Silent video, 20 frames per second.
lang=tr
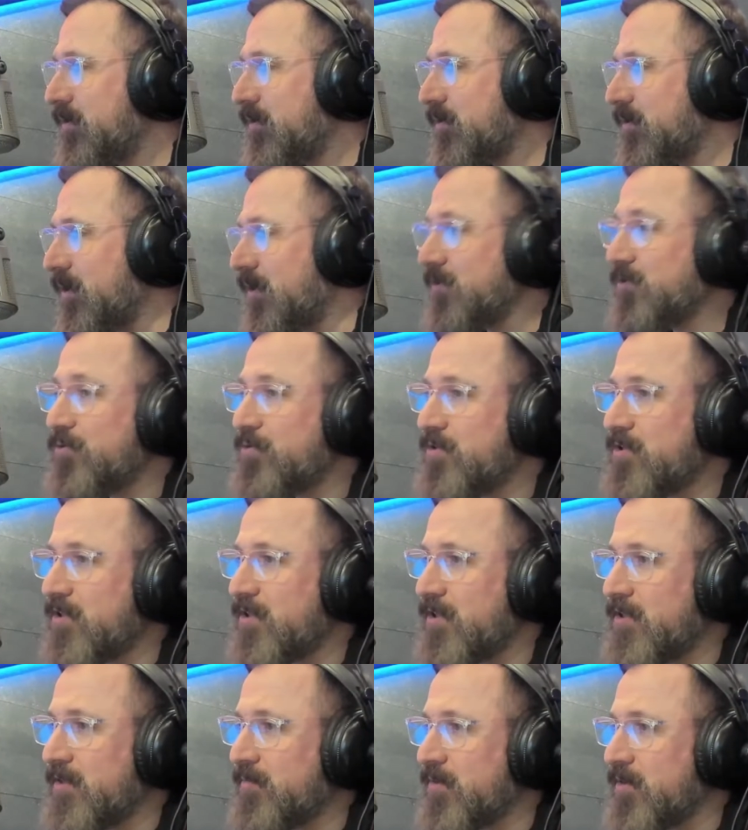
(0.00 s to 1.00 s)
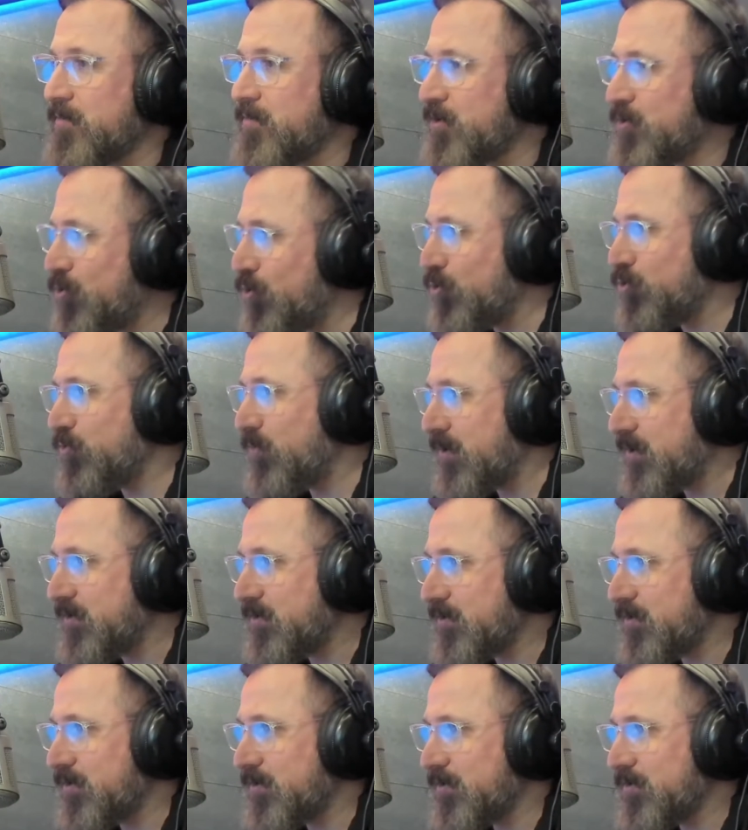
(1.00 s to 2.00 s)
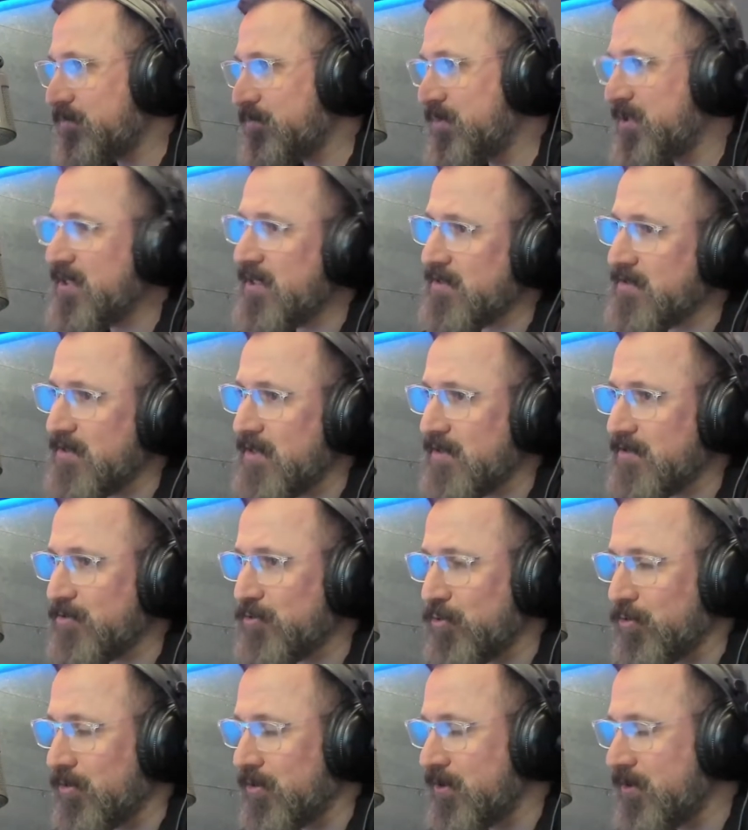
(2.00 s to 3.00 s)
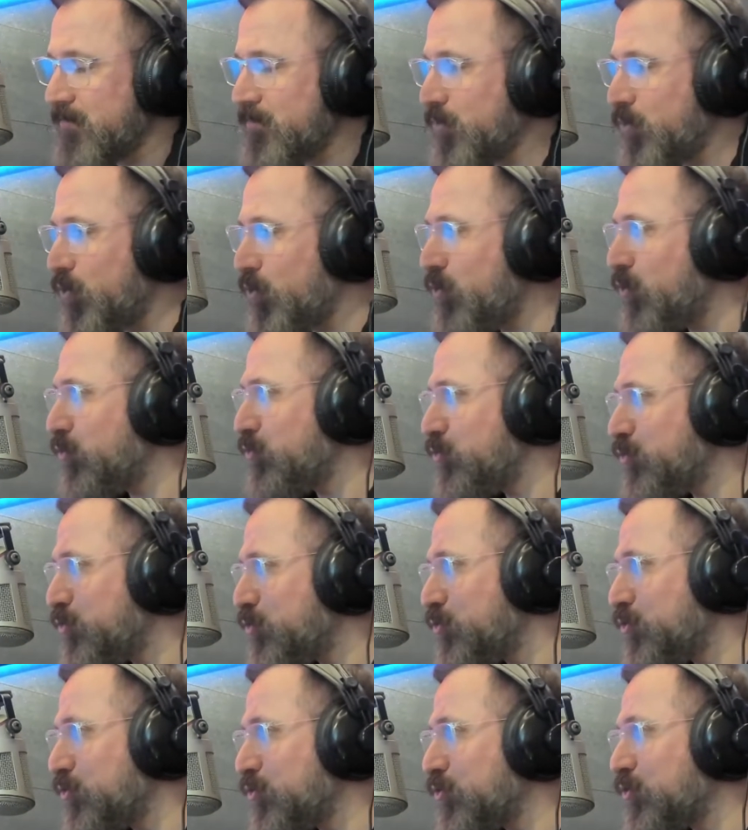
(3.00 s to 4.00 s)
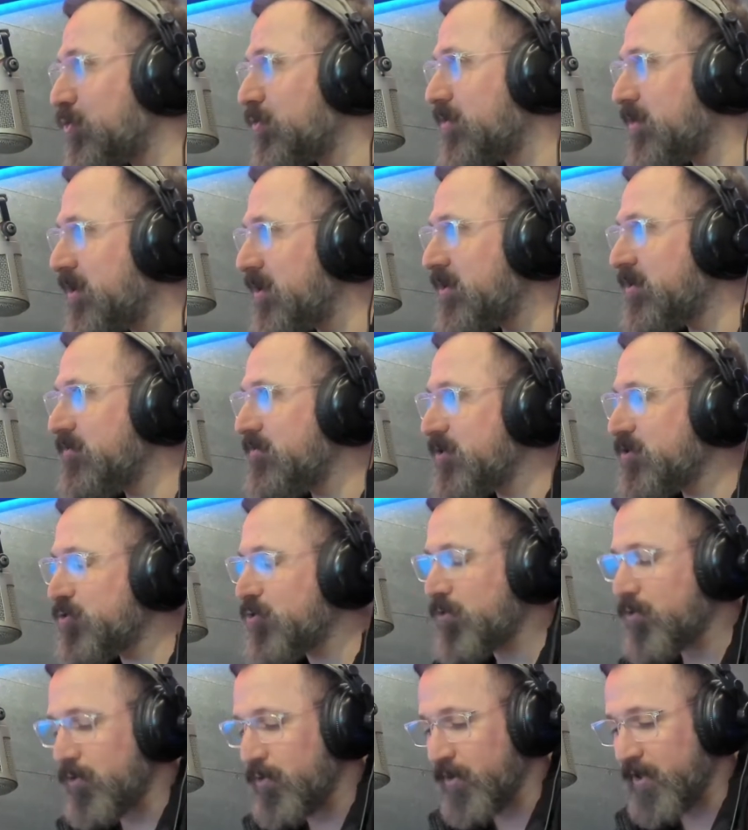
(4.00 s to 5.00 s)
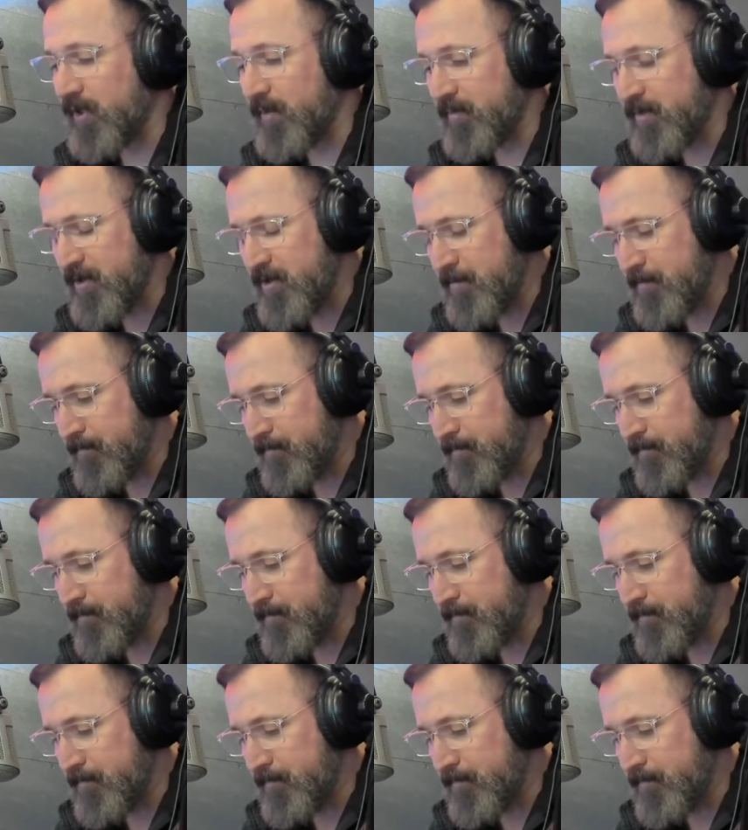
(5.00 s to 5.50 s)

Az önce dedim ki bir konu var. Birazdan söyleyeyim. O konu şu çok derin ve çok önemli.